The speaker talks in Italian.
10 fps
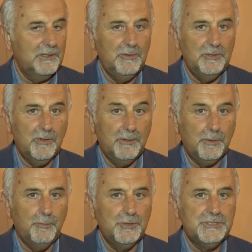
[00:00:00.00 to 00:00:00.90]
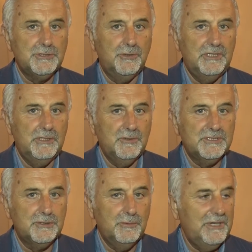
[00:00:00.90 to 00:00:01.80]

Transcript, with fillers: quindi una promozione di questo